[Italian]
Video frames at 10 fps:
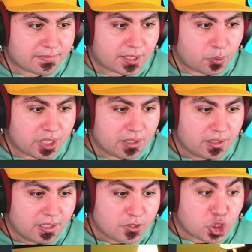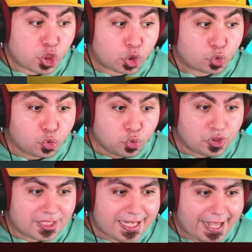è grande qui. Ci sono
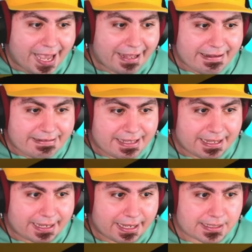tutte le aree della